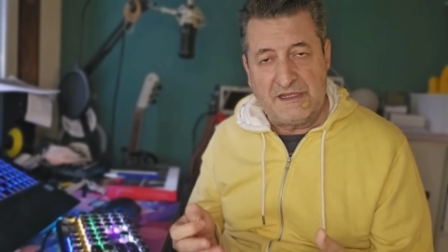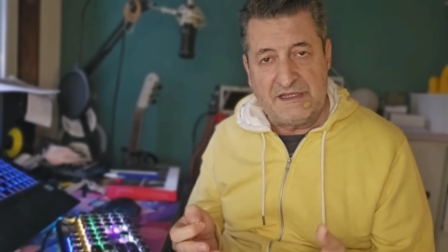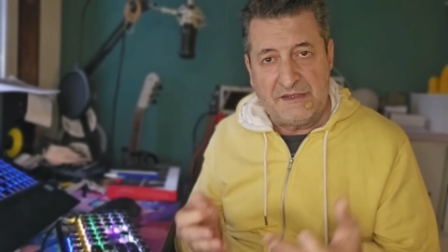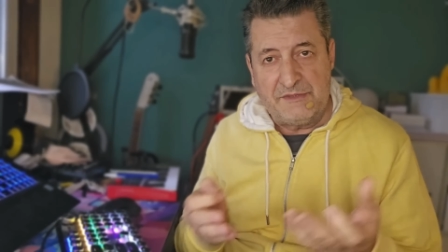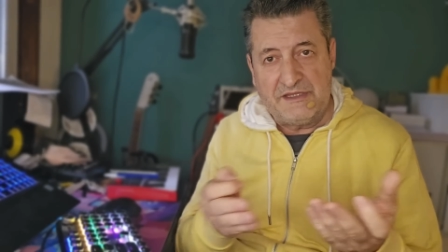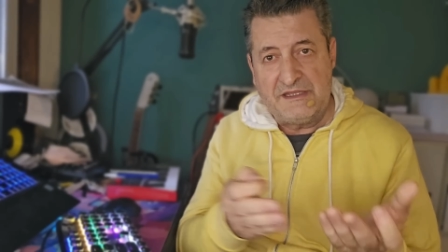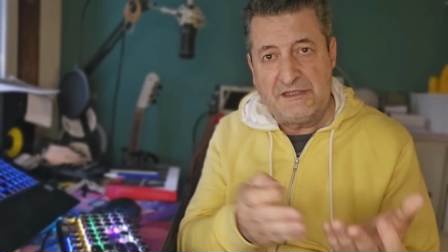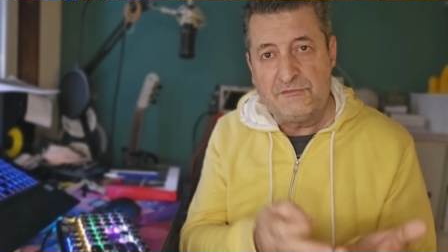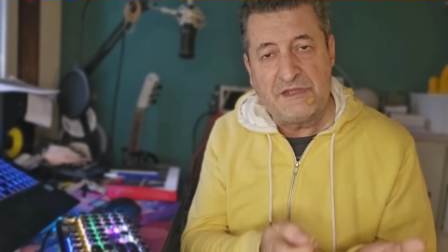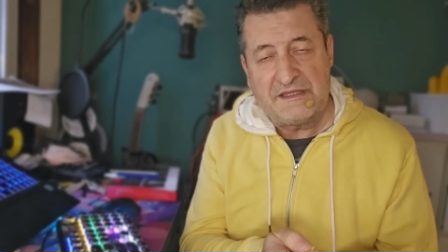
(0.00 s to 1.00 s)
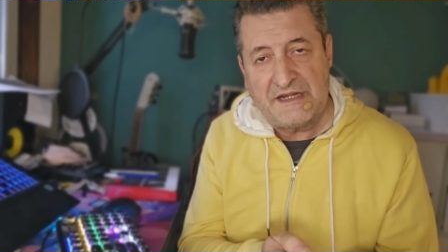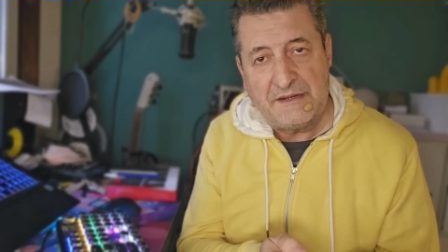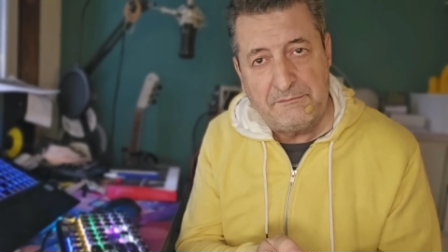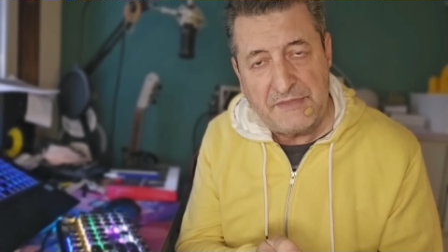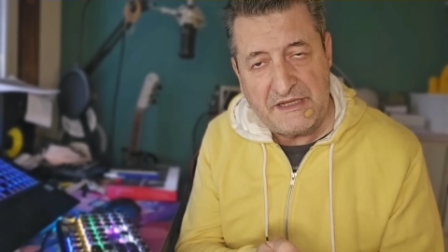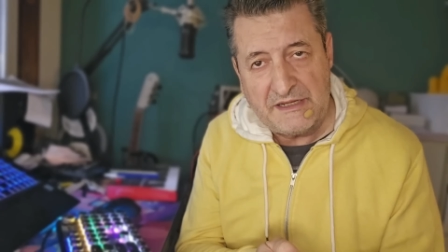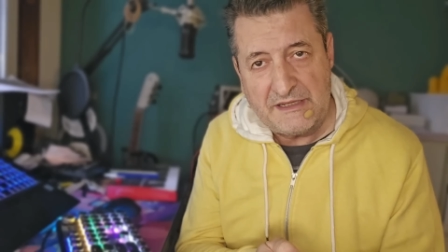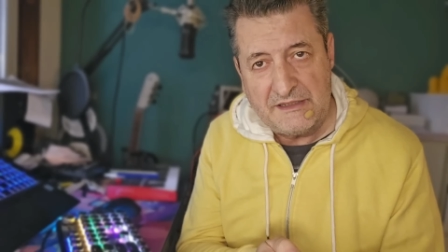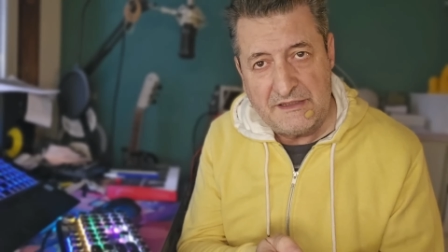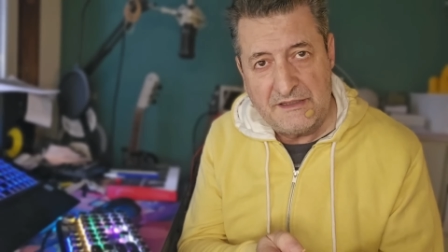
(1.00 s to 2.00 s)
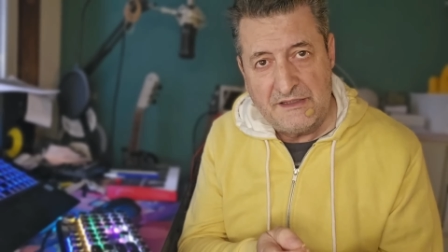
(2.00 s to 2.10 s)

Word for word: que está metida en una trampera,